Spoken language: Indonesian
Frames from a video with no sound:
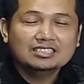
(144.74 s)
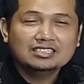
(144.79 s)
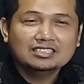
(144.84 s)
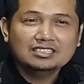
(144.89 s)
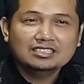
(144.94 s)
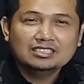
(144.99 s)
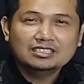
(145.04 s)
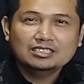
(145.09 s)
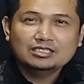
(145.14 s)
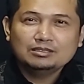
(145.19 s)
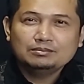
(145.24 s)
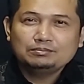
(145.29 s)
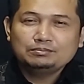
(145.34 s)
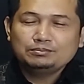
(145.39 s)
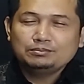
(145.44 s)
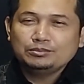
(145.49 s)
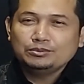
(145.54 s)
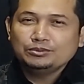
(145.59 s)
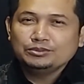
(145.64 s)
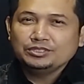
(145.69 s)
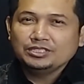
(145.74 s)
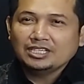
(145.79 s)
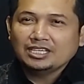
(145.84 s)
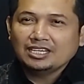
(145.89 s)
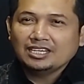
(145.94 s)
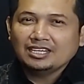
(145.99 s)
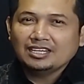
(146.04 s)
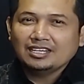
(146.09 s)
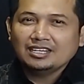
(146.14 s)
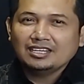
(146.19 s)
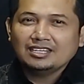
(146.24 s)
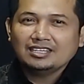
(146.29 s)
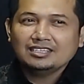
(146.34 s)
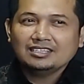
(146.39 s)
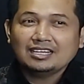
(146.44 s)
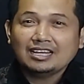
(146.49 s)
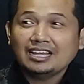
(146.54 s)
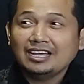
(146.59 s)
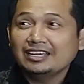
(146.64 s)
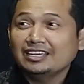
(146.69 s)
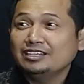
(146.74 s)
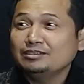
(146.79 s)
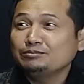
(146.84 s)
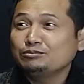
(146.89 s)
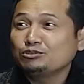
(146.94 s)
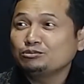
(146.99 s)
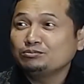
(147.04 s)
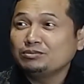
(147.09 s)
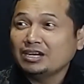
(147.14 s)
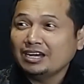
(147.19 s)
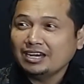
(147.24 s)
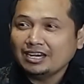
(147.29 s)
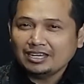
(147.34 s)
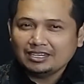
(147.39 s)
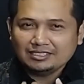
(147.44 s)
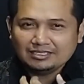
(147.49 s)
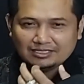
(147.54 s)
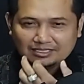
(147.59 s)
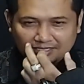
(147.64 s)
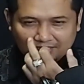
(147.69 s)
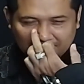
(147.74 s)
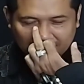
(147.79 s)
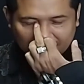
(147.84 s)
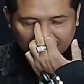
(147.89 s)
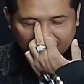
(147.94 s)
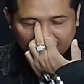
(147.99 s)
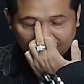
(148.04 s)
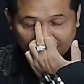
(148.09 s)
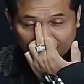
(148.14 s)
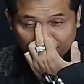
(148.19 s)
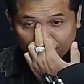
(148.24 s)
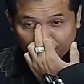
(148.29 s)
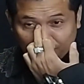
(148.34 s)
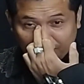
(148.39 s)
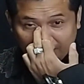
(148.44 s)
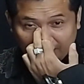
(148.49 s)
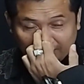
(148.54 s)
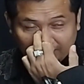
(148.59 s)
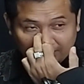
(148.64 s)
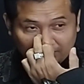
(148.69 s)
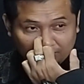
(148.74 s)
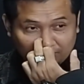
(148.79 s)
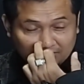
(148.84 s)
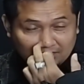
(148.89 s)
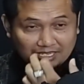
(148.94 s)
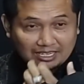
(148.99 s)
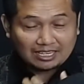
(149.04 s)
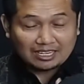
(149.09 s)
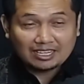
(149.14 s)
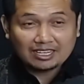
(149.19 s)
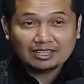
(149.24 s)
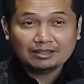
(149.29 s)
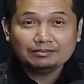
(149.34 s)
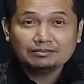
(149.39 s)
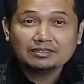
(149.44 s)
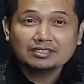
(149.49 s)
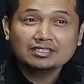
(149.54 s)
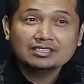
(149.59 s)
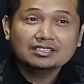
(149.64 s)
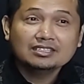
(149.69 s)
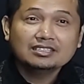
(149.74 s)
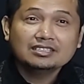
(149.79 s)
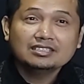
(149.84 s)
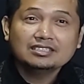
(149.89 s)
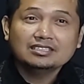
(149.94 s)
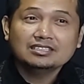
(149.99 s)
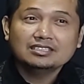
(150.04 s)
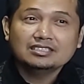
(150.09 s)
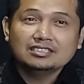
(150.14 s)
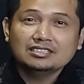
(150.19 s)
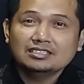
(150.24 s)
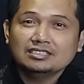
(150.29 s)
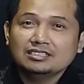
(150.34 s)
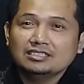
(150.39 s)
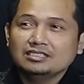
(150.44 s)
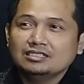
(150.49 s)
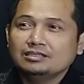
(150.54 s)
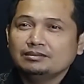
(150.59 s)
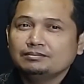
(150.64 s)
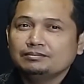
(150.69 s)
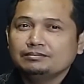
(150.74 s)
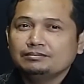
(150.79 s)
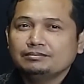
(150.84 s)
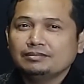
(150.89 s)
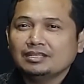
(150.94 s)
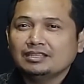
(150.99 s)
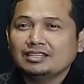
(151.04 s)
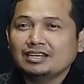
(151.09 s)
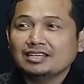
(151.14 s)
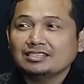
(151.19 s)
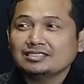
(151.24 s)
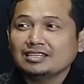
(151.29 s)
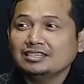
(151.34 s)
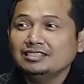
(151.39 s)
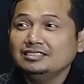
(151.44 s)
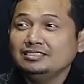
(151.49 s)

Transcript: uh, punya agen perubahan. Yeah. Agen perubahannya itu adalah uh, madrasah